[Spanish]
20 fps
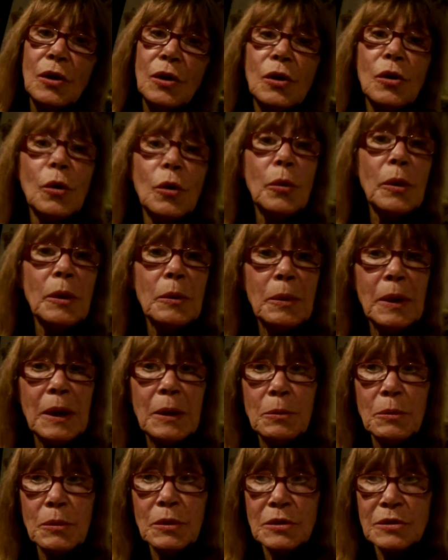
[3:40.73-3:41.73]
Nos
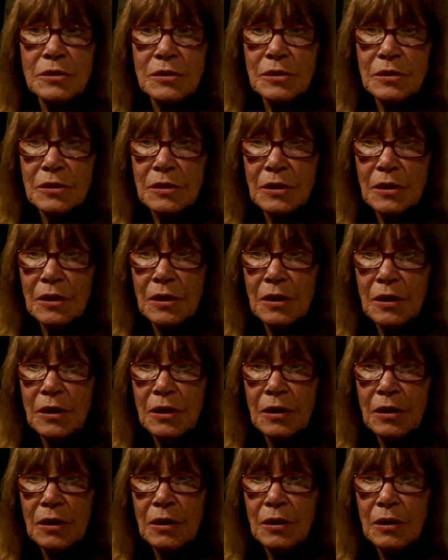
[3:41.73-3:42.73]
bebemos,
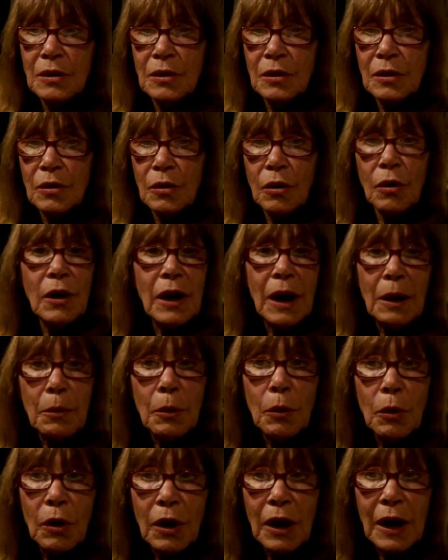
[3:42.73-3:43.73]
con la
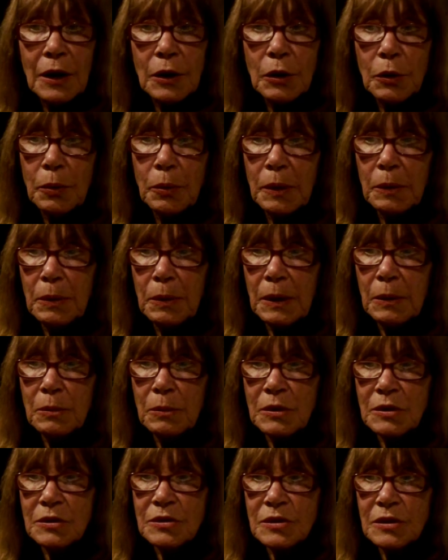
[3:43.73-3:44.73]
boca nos
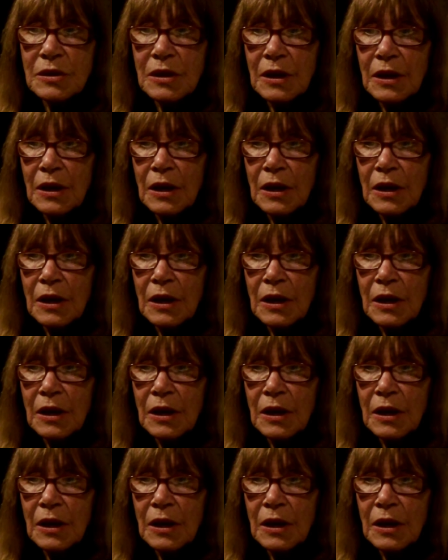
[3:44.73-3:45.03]
bebemos,